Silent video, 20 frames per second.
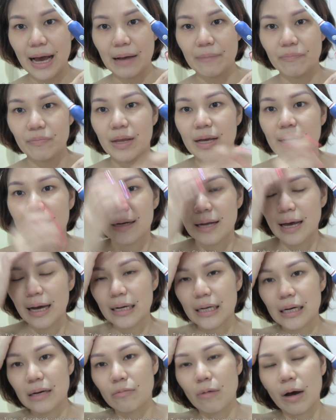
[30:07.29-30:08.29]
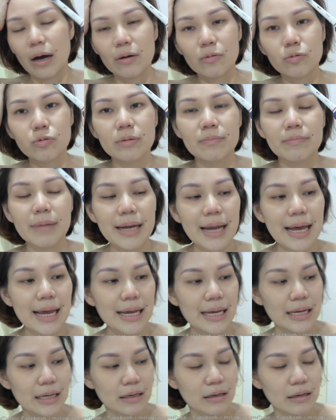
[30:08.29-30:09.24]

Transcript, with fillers: ค่ะ ถ้าเกิดว่าคุณไม่ได้